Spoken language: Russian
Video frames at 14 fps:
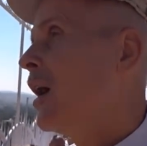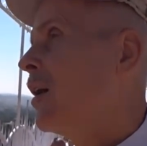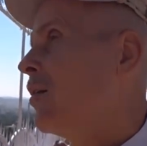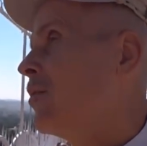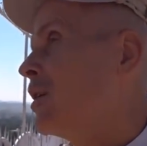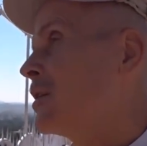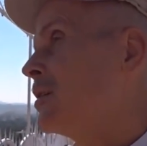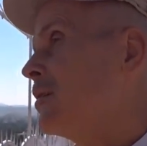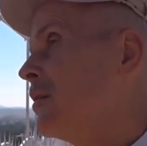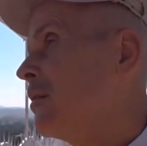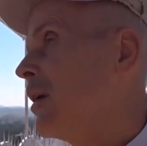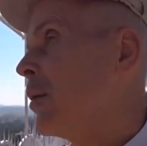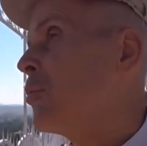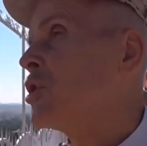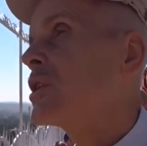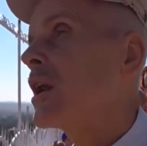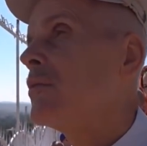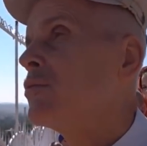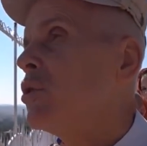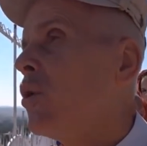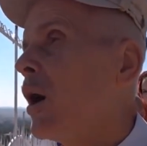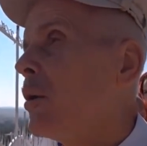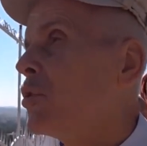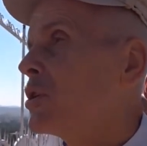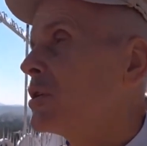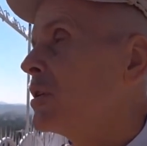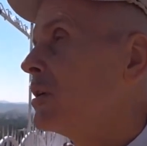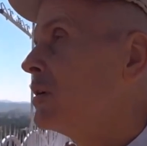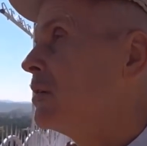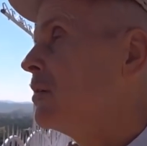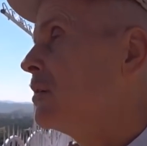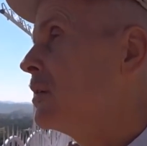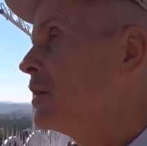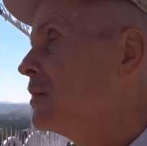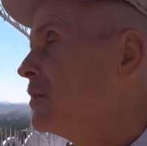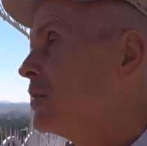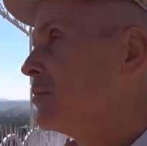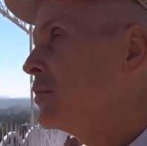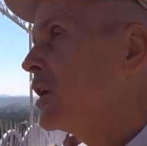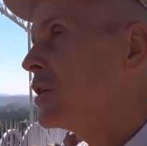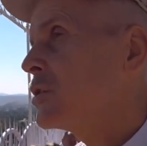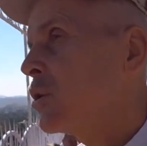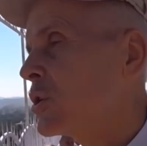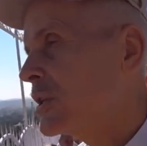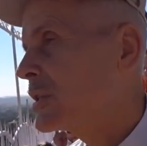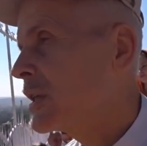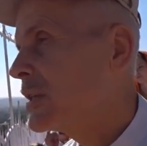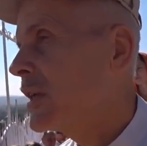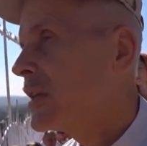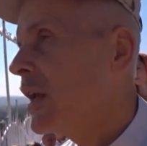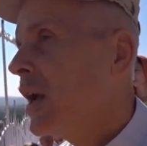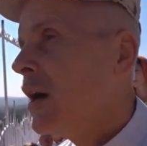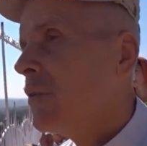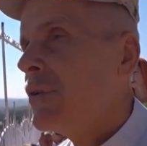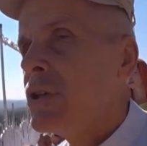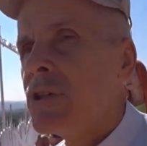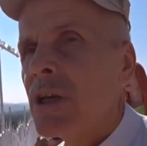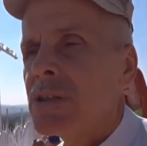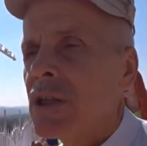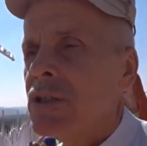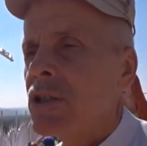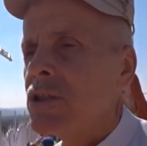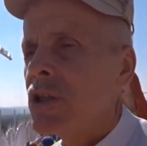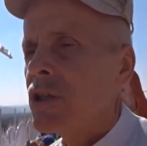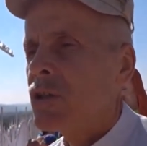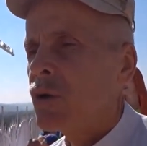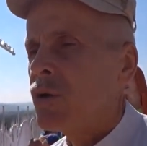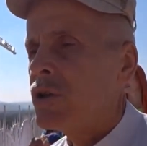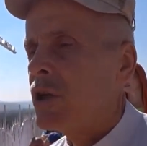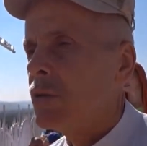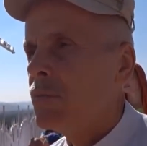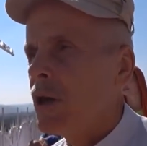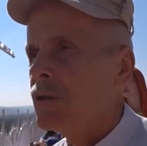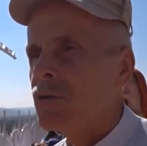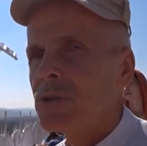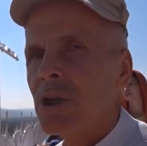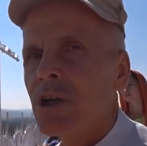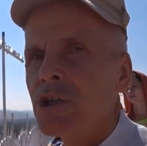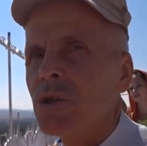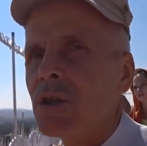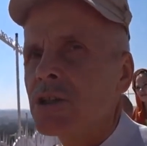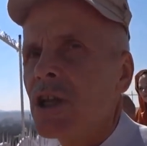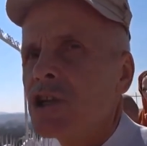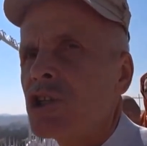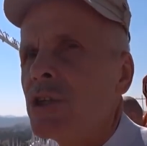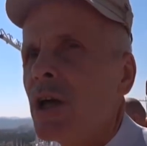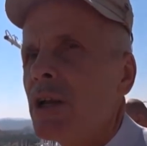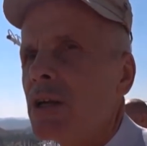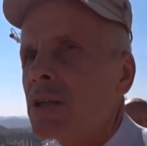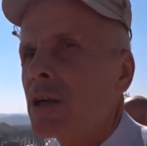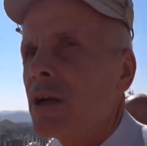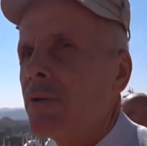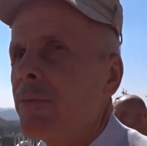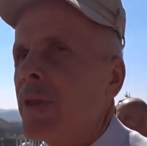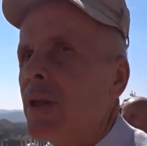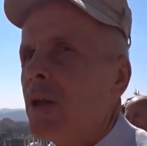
Вот. ну, а, ну, а может равно, а может, и, э, мне сложно сказать. В Индии я статистики такой не имею, но знаю, что достаточно редко.